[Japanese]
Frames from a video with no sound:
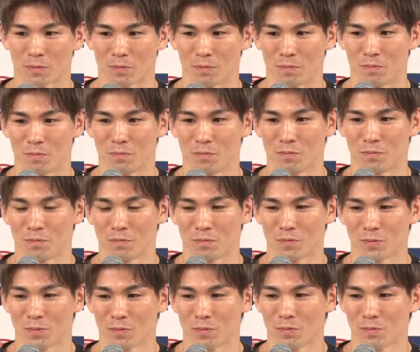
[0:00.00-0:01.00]
う
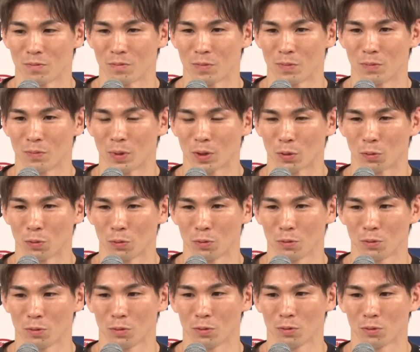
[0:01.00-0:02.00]
んまあ
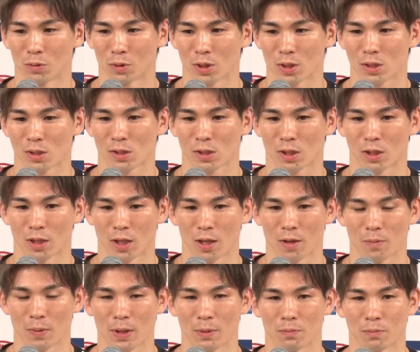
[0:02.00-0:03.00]
どうですか
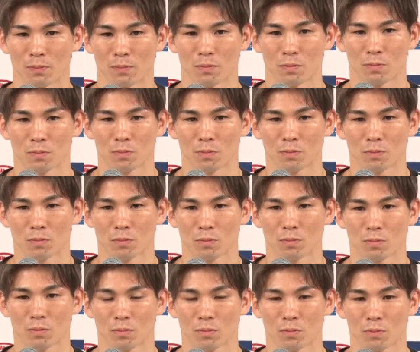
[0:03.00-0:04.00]
ねまあ
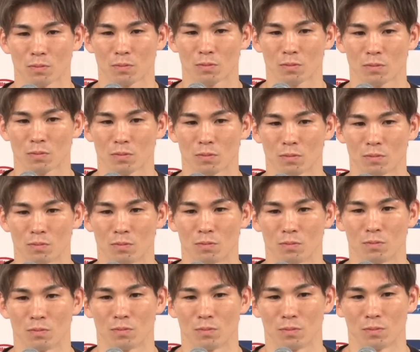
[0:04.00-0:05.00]
う
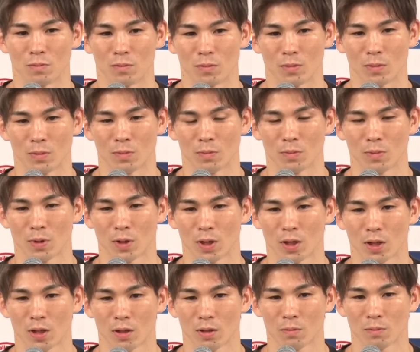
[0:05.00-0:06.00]
ん
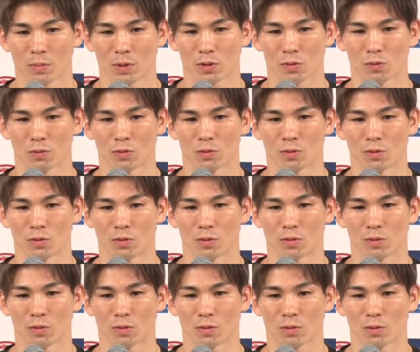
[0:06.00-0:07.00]
まあそ
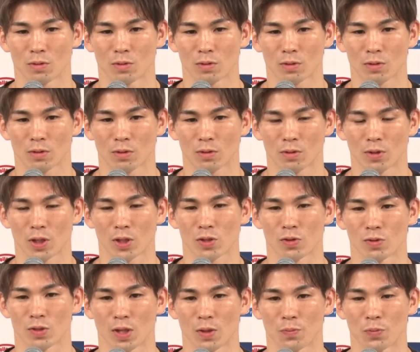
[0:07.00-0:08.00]
の
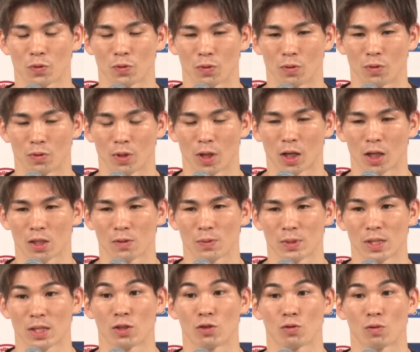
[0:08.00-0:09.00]
クラッシュのチャンピオンの中島
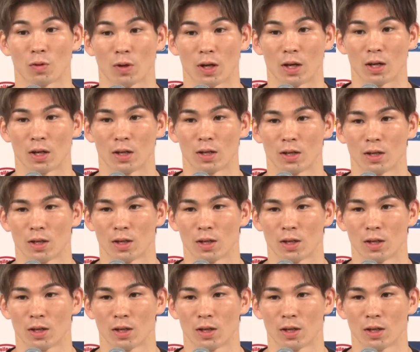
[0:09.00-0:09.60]
選手とか